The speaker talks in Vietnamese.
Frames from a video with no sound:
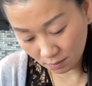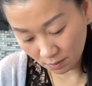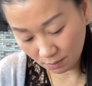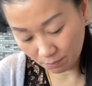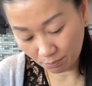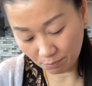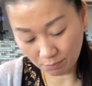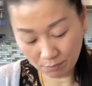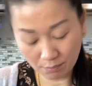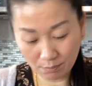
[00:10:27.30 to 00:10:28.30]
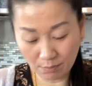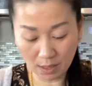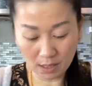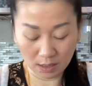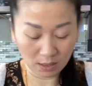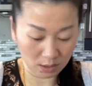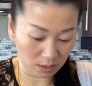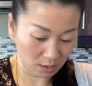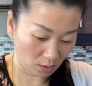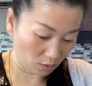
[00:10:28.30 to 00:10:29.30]
nhưng vợ
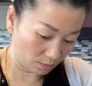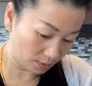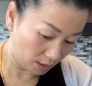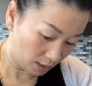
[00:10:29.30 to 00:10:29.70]
khổ mừng